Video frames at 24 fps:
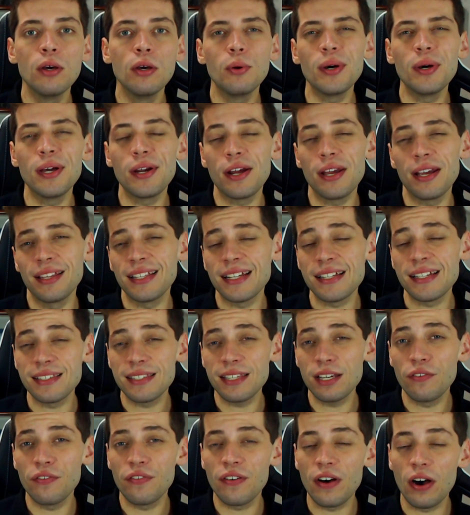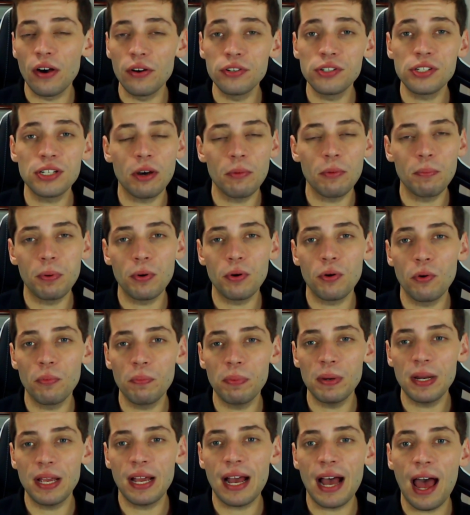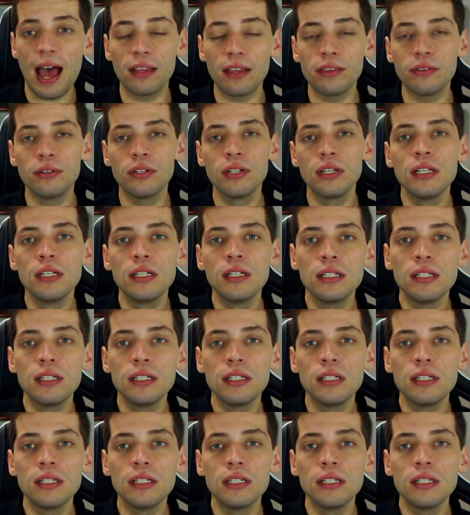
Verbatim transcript: O Heroic tá sem o Valde, que é um pouco complicado.